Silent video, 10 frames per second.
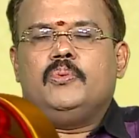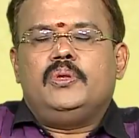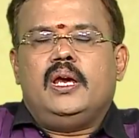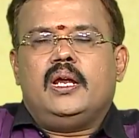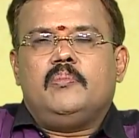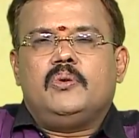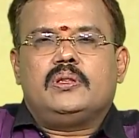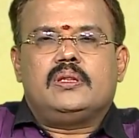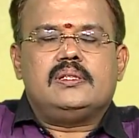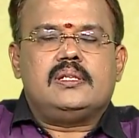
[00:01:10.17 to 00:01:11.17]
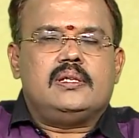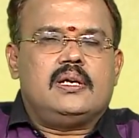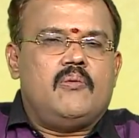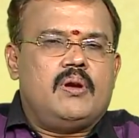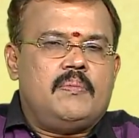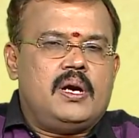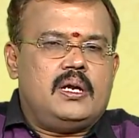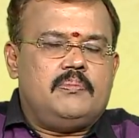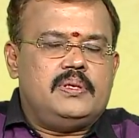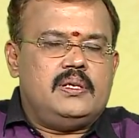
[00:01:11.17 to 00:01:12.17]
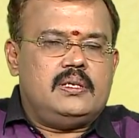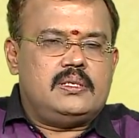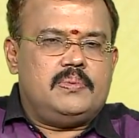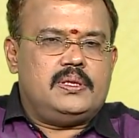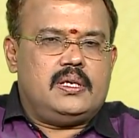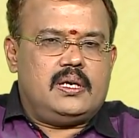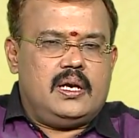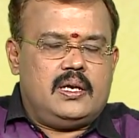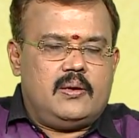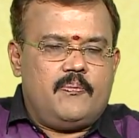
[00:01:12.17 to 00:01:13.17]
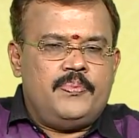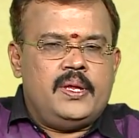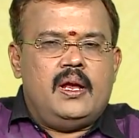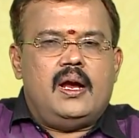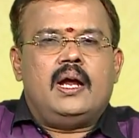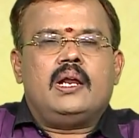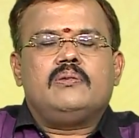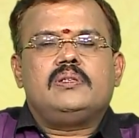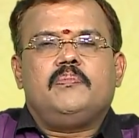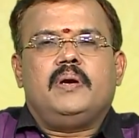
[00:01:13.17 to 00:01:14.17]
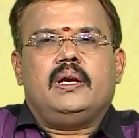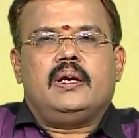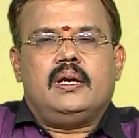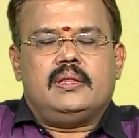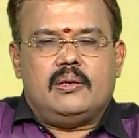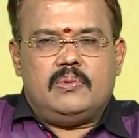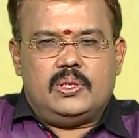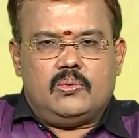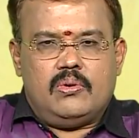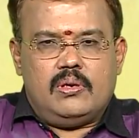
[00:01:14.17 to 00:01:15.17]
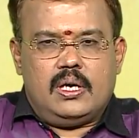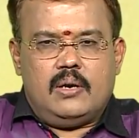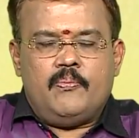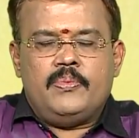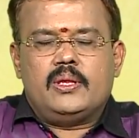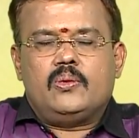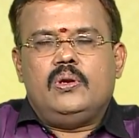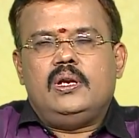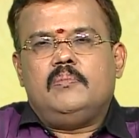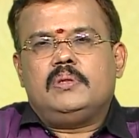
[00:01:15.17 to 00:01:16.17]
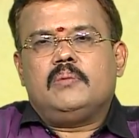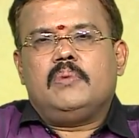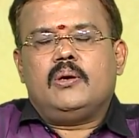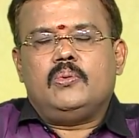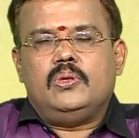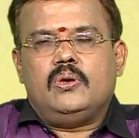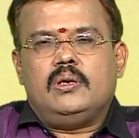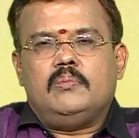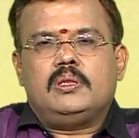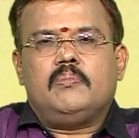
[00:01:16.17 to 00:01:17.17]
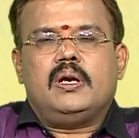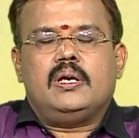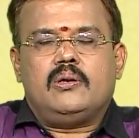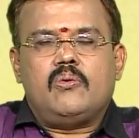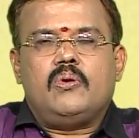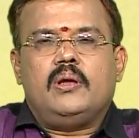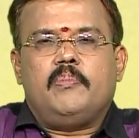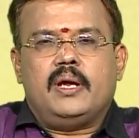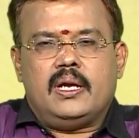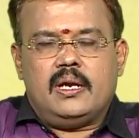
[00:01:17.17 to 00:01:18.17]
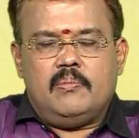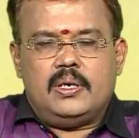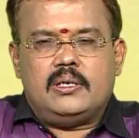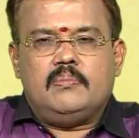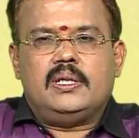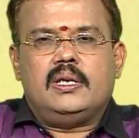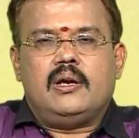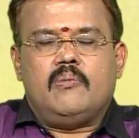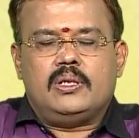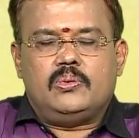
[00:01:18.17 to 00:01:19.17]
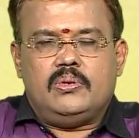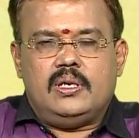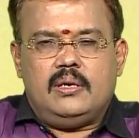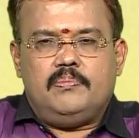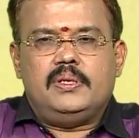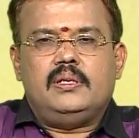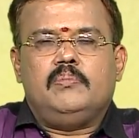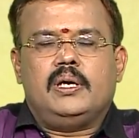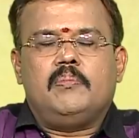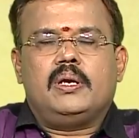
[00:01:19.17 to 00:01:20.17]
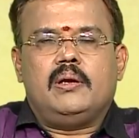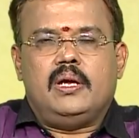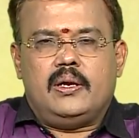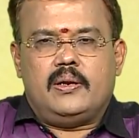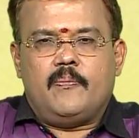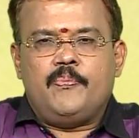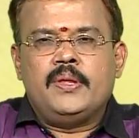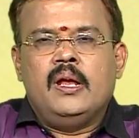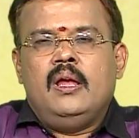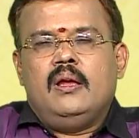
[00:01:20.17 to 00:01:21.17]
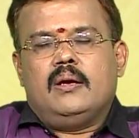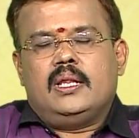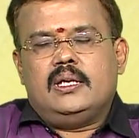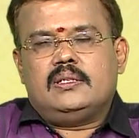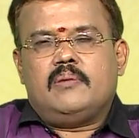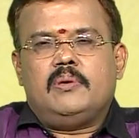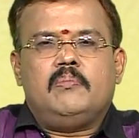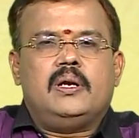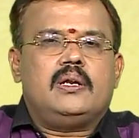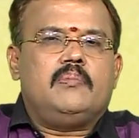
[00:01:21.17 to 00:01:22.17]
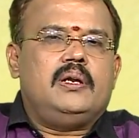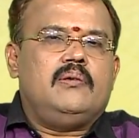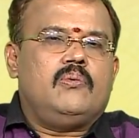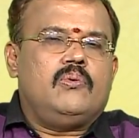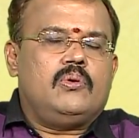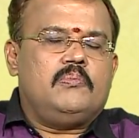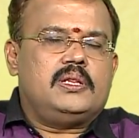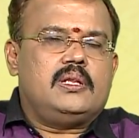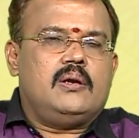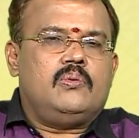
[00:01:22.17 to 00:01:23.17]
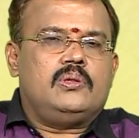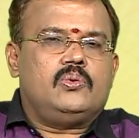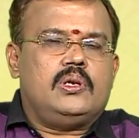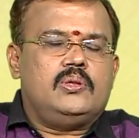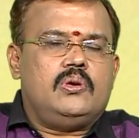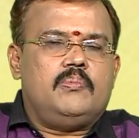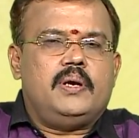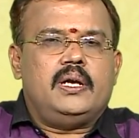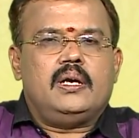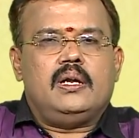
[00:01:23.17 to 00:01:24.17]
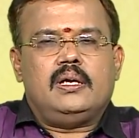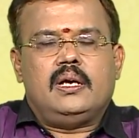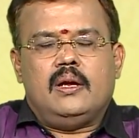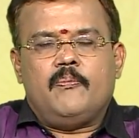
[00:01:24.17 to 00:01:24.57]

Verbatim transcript: புதிய அறிமுகத்தில் சிறிது கவனமாக இருப்பது ரிஷபத்திற்கு ஏற்றம் அனாவசிய பயணங்களை தவிர்த்து கொள்ளுங்கள் தொழில் நிமித்தமாக உத்தியோக நிமித்தமாக இருக்கக்கூடிய பயணங்கள் மட்டும் அதில் கவனத்துடன் இருப்பது மிக மிக ஏற்றம் அதே சமயம் மற்றபடி குடும்பத்தாருடன் தொலைதூர பயணங்களுக்கு